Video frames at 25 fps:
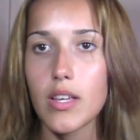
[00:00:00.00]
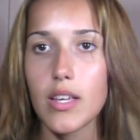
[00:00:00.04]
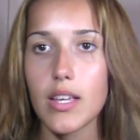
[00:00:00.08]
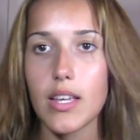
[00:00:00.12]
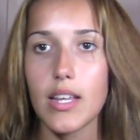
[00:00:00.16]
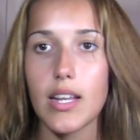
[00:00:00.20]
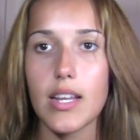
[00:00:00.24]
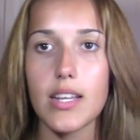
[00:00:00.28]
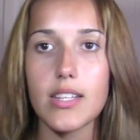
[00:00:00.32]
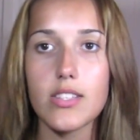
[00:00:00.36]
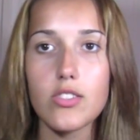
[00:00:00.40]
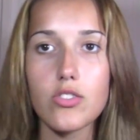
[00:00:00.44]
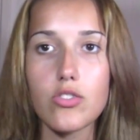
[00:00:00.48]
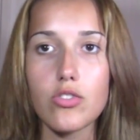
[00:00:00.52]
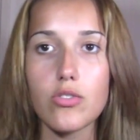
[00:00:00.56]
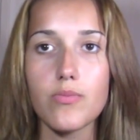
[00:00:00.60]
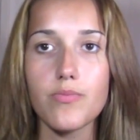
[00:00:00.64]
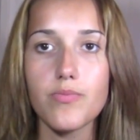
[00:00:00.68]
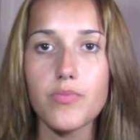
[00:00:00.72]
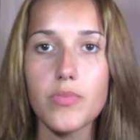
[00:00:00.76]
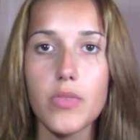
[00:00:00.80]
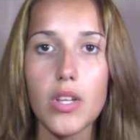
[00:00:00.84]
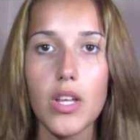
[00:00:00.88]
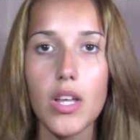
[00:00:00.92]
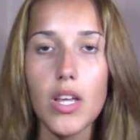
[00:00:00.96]
y listo.
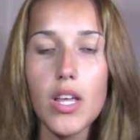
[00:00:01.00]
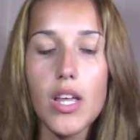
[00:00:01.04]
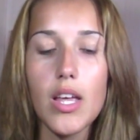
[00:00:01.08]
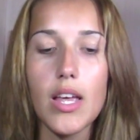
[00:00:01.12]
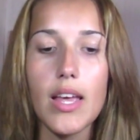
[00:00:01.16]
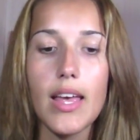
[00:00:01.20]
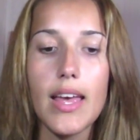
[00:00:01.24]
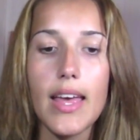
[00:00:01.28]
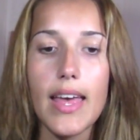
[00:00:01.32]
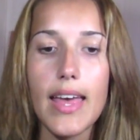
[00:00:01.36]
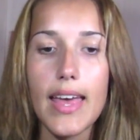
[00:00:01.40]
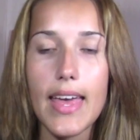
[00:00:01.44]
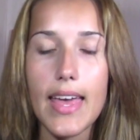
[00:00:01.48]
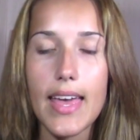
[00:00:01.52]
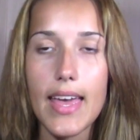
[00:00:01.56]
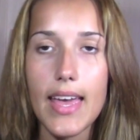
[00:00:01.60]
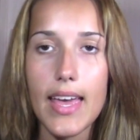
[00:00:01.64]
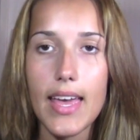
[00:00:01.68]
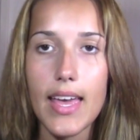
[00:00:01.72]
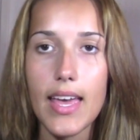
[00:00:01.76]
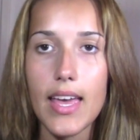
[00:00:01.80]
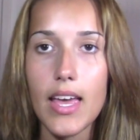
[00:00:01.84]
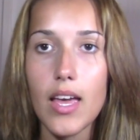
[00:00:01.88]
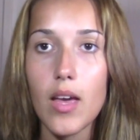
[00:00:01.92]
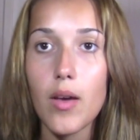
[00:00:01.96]

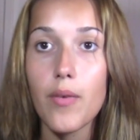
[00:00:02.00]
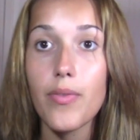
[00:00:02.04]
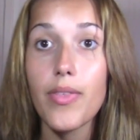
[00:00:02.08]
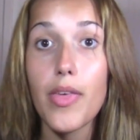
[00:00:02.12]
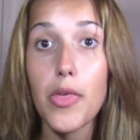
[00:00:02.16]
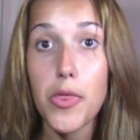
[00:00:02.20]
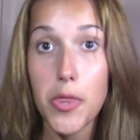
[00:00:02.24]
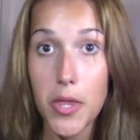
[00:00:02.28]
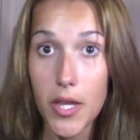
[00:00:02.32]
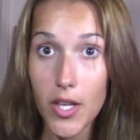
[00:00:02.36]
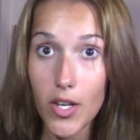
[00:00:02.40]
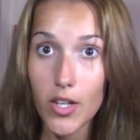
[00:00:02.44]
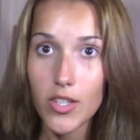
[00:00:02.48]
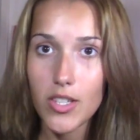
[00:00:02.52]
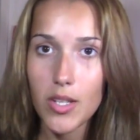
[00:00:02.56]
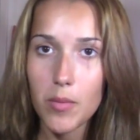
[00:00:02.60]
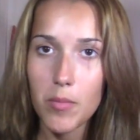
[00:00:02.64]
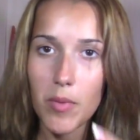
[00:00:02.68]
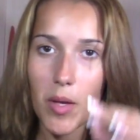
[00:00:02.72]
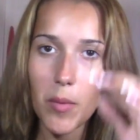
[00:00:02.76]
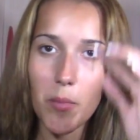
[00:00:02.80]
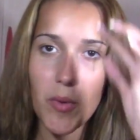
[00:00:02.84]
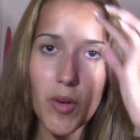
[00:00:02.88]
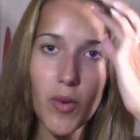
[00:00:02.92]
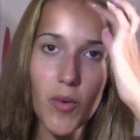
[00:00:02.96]
Eh, deciros
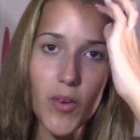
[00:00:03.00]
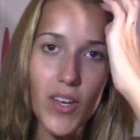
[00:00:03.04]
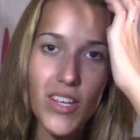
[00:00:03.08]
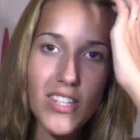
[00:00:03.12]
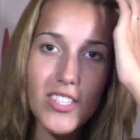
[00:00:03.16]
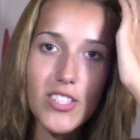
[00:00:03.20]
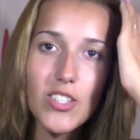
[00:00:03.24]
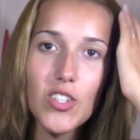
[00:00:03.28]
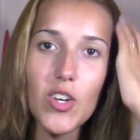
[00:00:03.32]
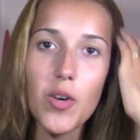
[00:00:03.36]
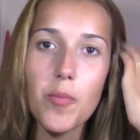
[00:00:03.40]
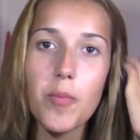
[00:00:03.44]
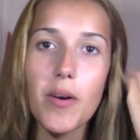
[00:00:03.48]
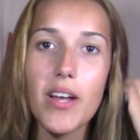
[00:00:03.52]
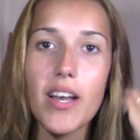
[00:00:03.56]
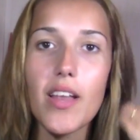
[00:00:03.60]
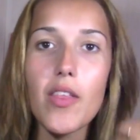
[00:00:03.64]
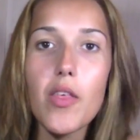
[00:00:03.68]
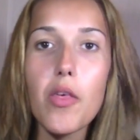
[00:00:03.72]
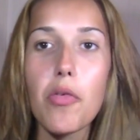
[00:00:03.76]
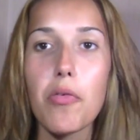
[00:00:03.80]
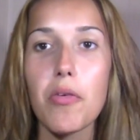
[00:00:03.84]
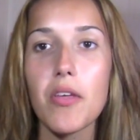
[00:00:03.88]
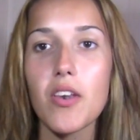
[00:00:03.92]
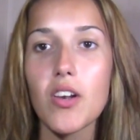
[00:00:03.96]
también aprovecho
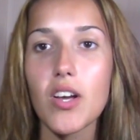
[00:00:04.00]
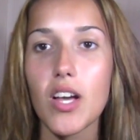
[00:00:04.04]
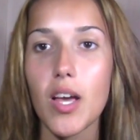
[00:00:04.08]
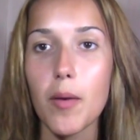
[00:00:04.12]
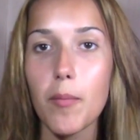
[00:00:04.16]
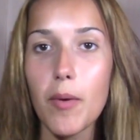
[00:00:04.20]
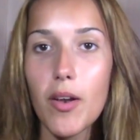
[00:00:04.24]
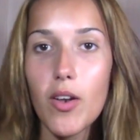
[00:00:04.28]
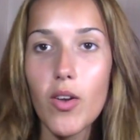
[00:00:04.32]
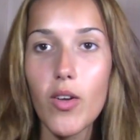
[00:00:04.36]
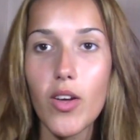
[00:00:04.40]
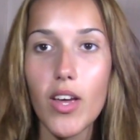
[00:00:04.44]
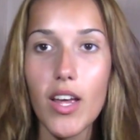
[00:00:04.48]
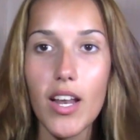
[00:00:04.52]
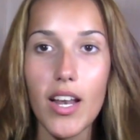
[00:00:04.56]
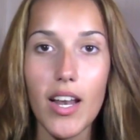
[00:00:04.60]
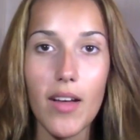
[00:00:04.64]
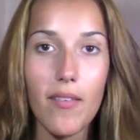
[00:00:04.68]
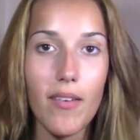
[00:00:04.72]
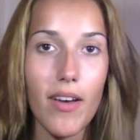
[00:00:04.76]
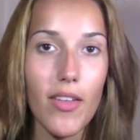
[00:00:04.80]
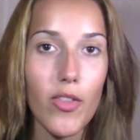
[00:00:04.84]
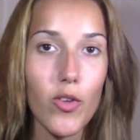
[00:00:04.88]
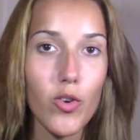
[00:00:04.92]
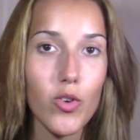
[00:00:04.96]
para deciros que me lo he
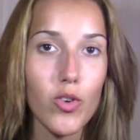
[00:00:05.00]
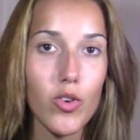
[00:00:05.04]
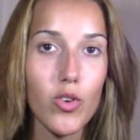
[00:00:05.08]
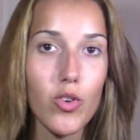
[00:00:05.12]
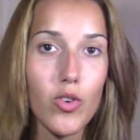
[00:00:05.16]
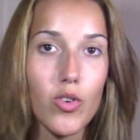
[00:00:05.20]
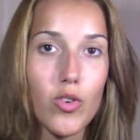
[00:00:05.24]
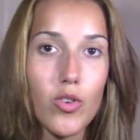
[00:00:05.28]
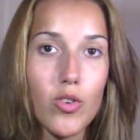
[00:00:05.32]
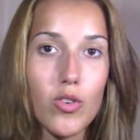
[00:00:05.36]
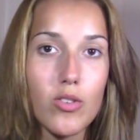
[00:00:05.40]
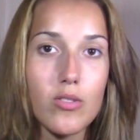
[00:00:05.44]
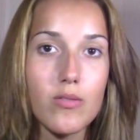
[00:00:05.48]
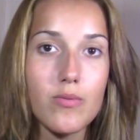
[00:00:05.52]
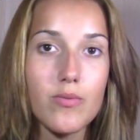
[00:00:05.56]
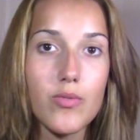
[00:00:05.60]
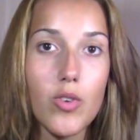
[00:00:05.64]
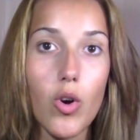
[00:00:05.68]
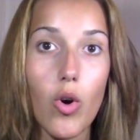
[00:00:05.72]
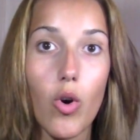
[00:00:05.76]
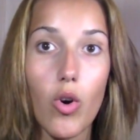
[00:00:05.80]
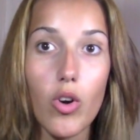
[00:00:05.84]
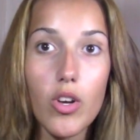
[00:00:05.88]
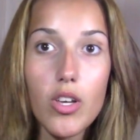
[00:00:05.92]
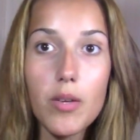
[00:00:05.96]
lavado con...
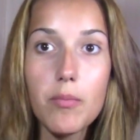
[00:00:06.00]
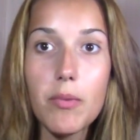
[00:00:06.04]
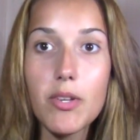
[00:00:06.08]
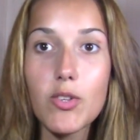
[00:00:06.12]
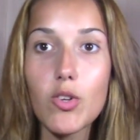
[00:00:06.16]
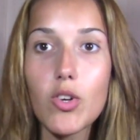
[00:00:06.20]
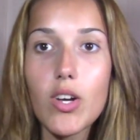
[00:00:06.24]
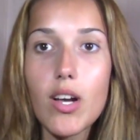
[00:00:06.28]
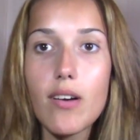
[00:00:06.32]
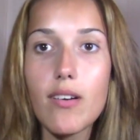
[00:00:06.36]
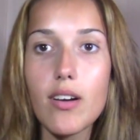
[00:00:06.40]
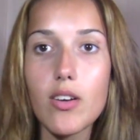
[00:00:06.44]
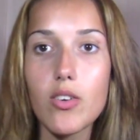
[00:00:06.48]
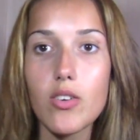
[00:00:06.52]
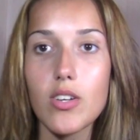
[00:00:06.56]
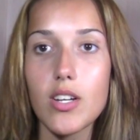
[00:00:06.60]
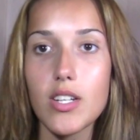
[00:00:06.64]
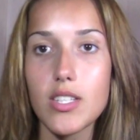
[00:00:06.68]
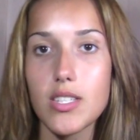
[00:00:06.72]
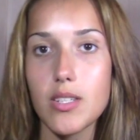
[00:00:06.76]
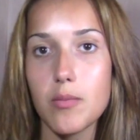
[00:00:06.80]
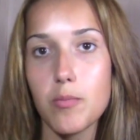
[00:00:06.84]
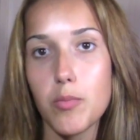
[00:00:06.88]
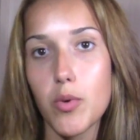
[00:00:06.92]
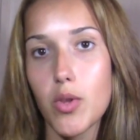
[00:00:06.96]
Hoy me tocaba con
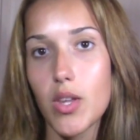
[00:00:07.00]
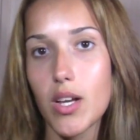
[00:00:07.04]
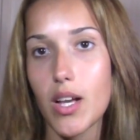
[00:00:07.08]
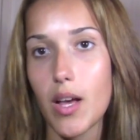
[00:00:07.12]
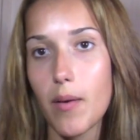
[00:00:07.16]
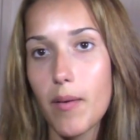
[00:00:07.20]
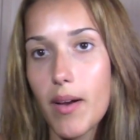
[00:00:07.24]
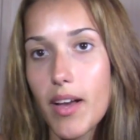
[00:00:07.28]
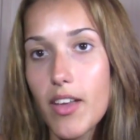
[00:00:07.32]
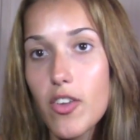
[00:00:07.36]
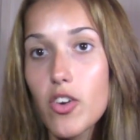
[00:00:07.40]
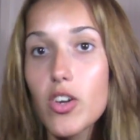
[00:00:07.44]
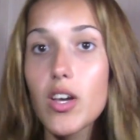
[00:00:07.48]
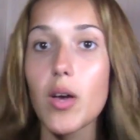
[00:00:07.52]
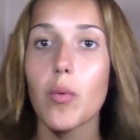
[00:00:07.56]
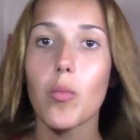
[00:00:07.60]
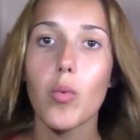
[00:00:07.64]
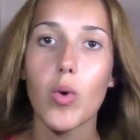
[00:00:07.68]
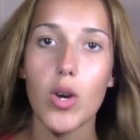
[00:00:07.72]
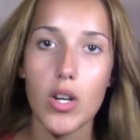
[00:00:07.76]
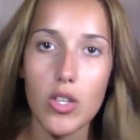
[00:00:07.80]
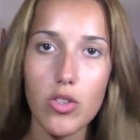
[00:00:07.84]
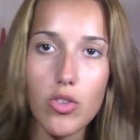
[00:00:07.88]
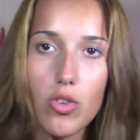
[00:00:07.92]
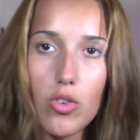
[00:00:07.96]
el champú de caballo, que he
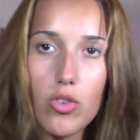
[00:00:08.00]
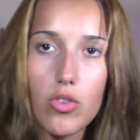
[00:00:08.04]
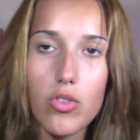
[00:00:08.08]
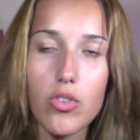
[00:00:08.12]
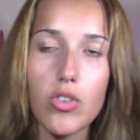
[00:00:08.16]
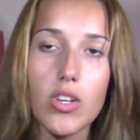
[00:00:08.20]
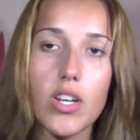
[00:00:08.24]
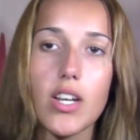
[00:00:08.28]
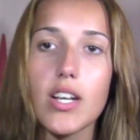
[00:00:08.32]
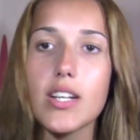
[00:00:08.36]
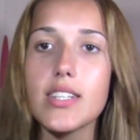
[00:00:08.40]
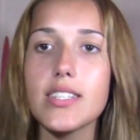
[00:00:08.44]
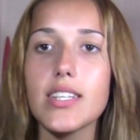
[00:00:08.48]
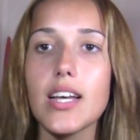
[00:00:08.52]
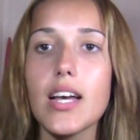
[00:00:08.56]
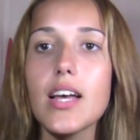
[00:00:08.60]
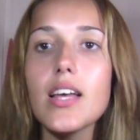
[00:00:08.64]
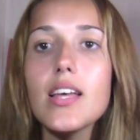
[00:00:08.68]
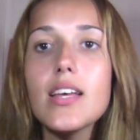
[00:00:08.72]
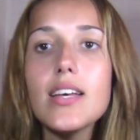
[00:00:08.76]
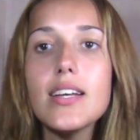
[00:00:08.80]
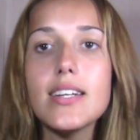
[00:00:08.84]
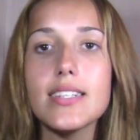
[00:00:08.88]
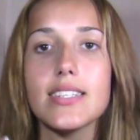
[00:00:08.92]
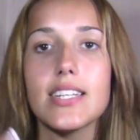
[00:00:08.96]
vuelto con él ya,
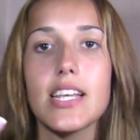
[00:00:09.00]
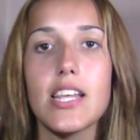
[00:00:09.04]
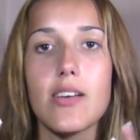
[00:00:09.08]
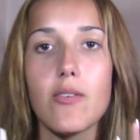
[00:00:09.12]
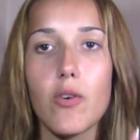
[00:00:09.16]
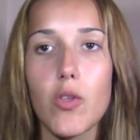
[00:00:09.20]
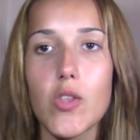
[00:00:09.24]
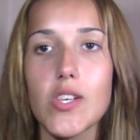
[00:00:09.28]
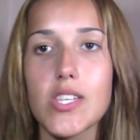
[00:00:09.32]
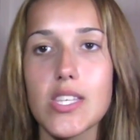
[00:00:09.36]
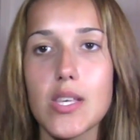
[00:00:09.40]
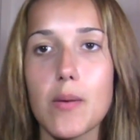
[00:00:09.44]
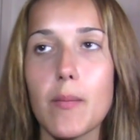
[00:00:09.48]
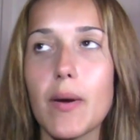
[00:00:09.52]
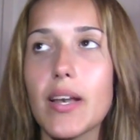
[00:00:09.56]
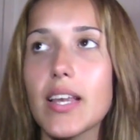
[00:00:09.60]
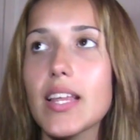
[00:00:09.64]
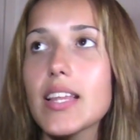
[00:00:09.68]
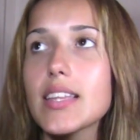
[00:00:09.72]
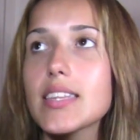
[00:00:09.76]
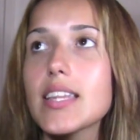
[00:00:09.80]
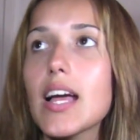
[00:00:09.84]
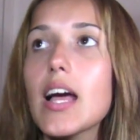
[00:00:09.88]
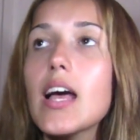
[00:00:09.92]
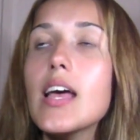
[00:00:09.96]
ya llevo de
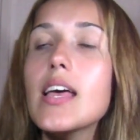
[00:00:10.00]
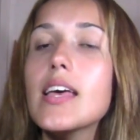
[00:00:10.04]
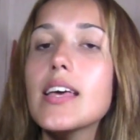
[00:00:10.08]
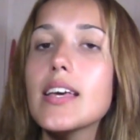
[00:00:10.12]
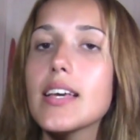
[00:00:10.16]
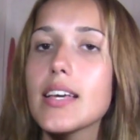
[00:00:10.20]
semanita.